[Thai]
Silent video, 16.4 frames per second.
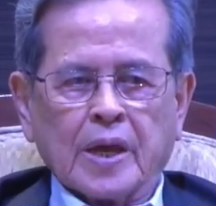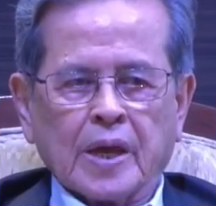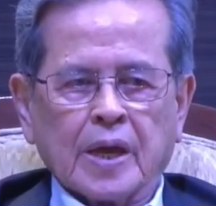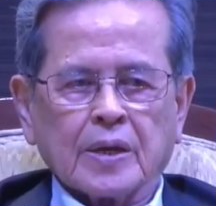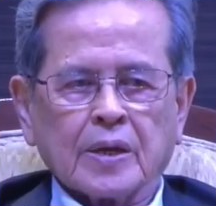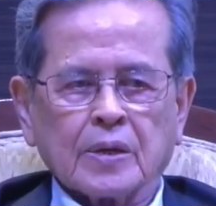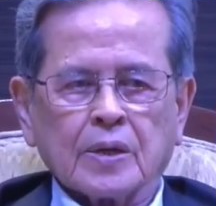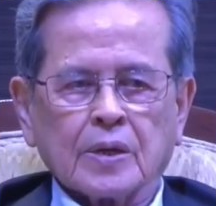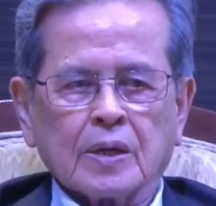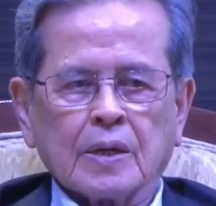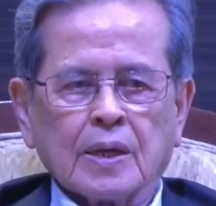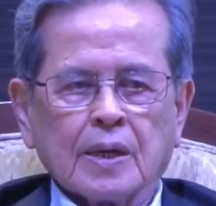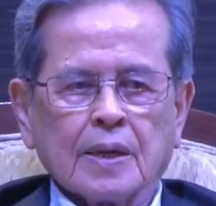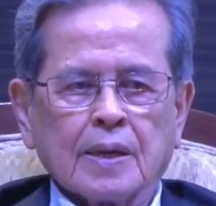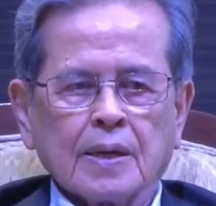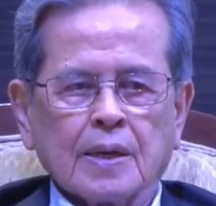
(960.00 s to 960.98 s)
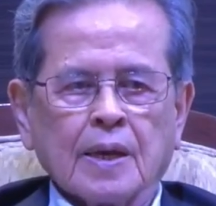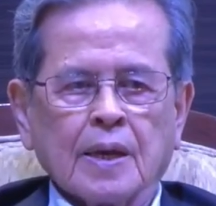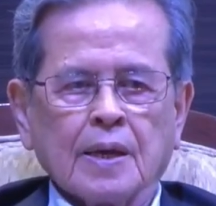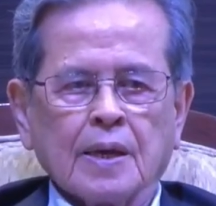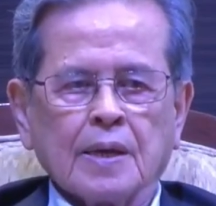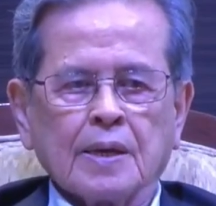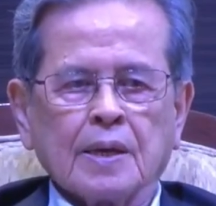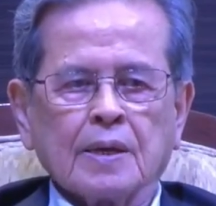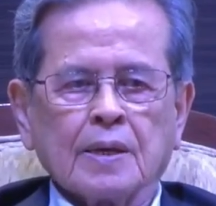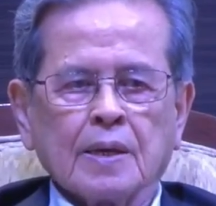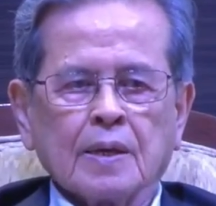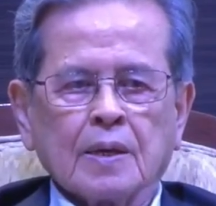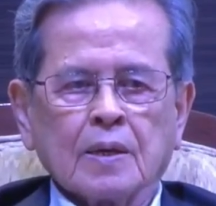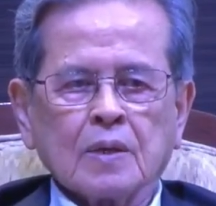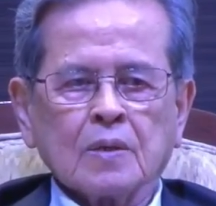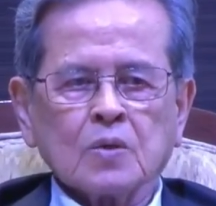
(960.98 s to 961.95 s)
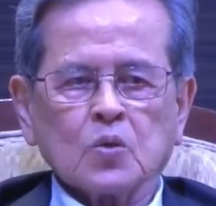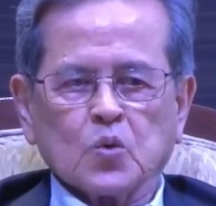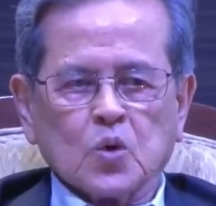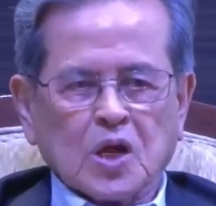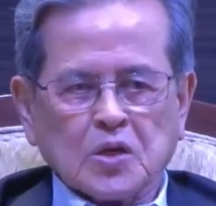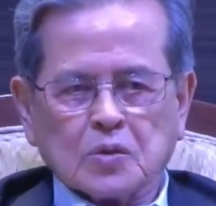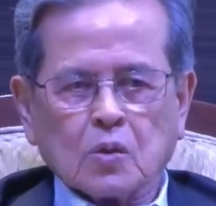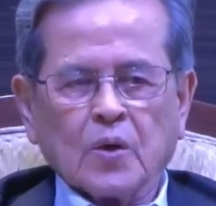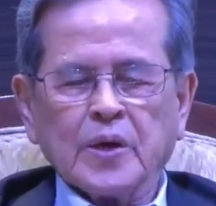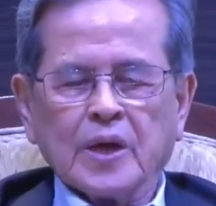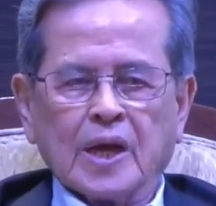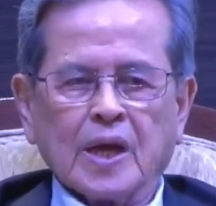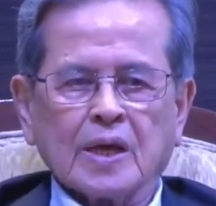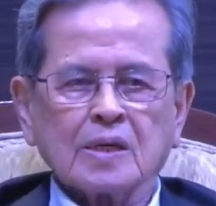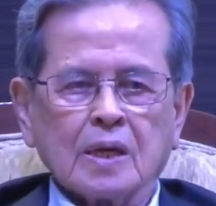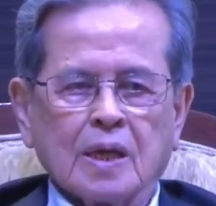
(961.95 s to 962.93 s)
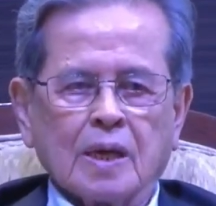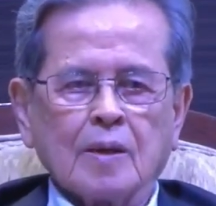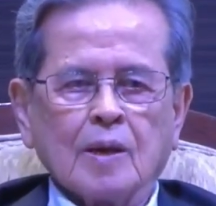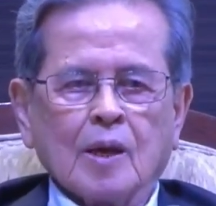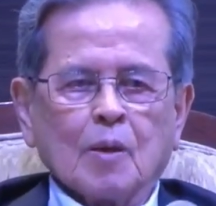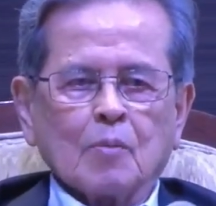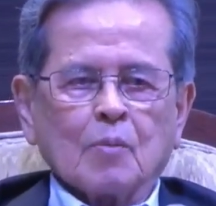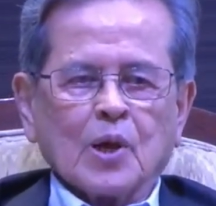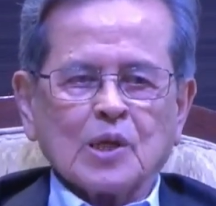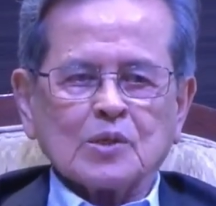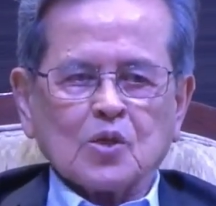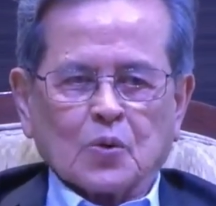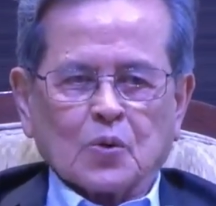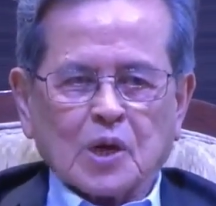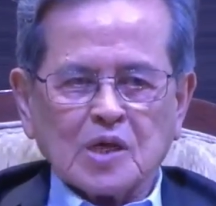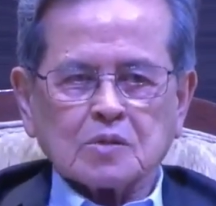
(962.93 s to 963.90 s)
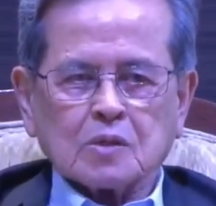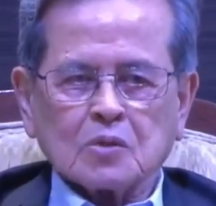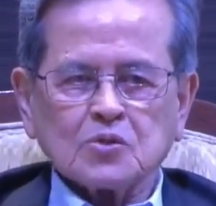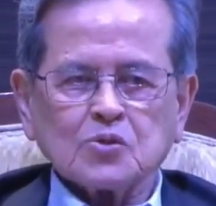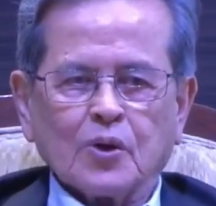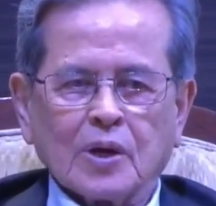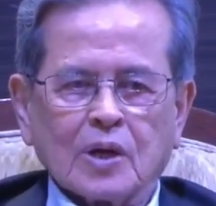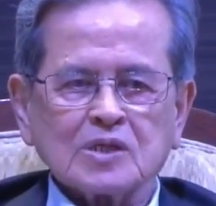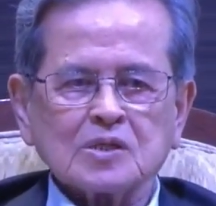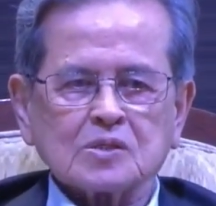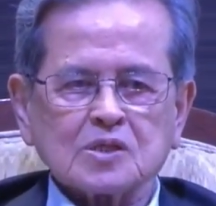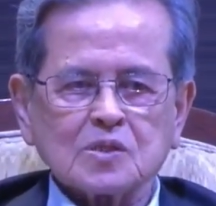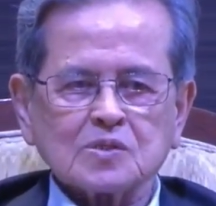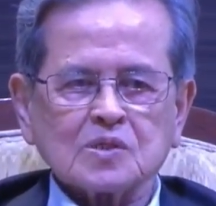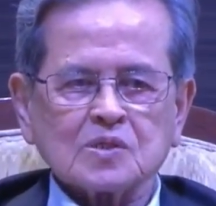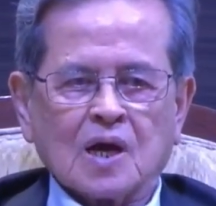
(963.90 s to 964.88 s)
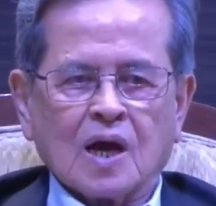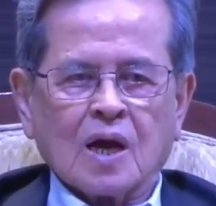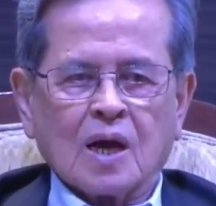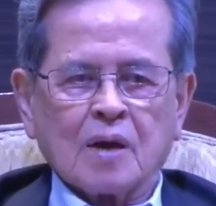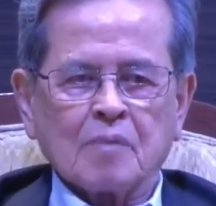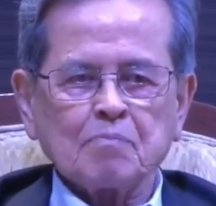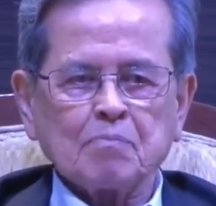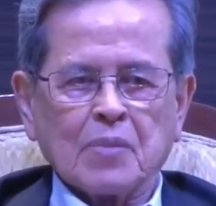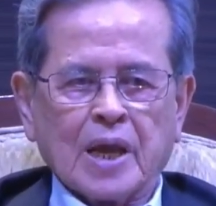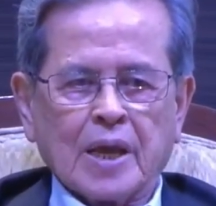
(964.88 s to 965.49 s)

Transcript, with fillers: งนะฮะอยู่ในตัวเองเลยเพราะฉะนั้นตรงนี้ต้องช่วยกันสื่อสารไป